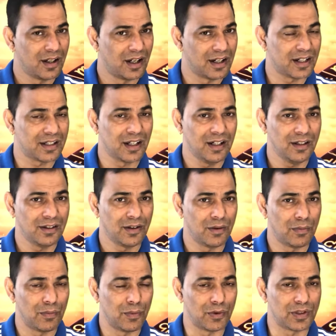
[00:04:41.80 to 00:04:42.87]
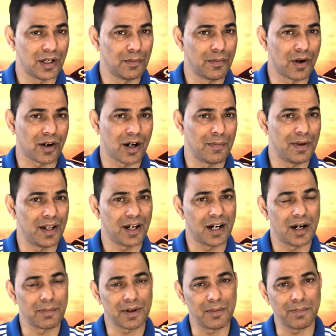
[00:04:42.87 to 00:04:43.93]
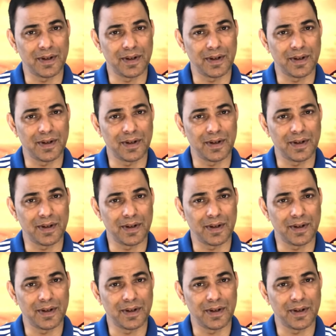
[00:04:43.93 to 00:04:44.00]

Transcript: अन्यथा वो जब मौका मिलेगा आपकी